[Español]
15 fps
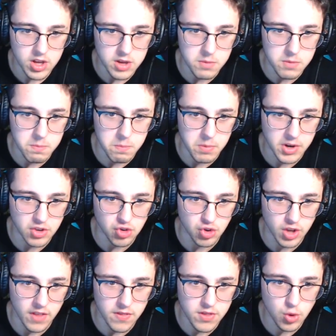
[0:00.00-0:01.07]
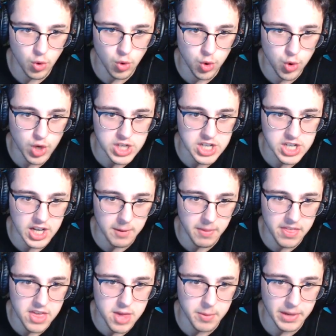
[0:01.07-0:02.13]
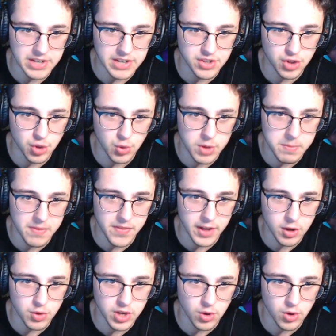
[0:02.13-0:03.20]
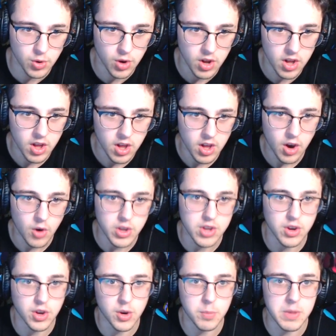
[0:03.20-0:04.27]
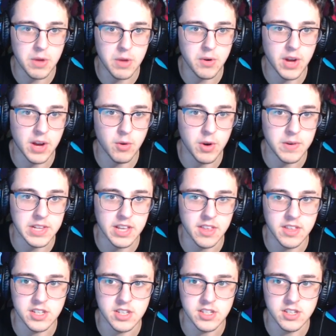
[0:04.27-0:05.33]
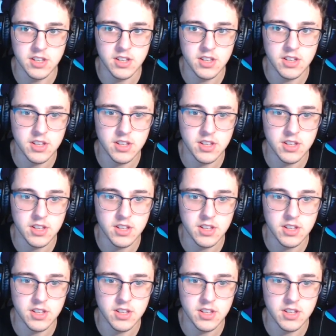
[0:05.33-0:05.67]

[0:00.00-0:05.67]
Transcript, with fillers: Impresionante todo lo que se acaba de llevar este tío. Un inventario entero. Oye, yo quiero pillar una, una batalla de esas, ¿eh?